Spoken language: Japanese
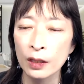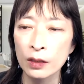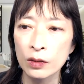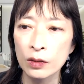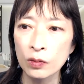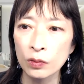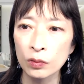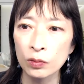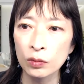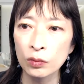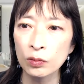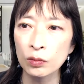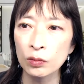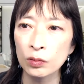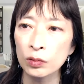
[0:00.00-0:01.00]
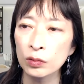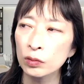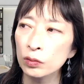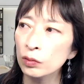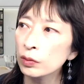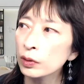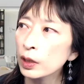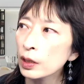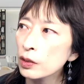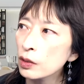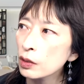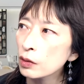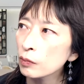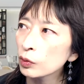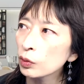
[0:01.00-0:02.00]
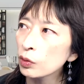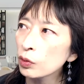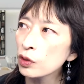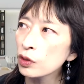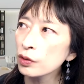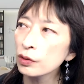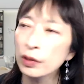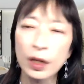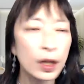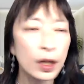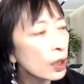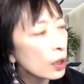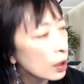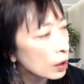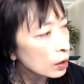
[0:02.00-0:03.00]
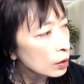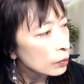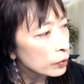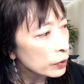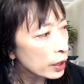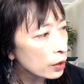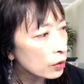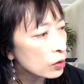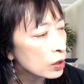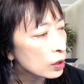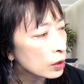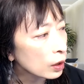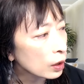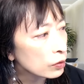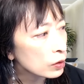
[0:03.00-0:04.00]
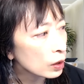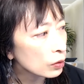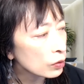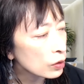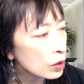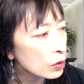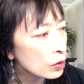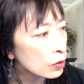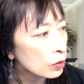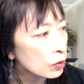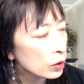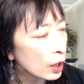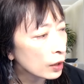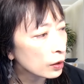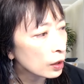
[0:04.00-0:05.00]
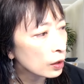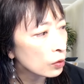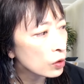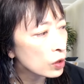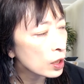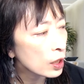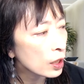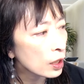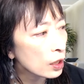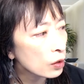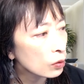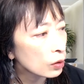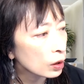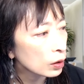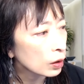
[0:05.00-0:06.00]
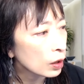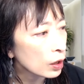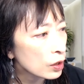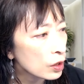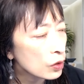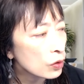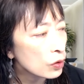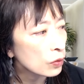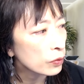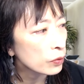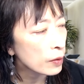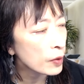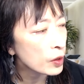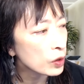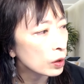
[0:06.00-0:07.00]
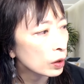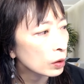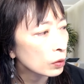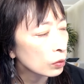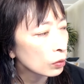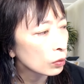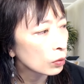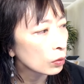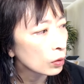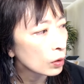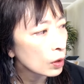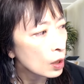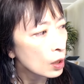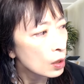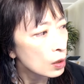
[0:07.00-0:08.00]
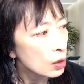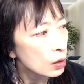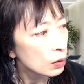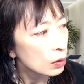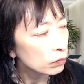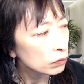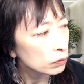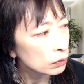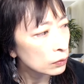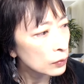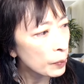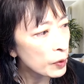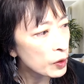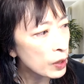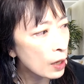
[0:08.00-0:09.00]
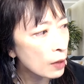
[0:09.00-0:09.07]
その人たちも途中からブレイクしてたくさんの人数、団体で教えられるようになってから人数増えましたけど、うん、やっぱ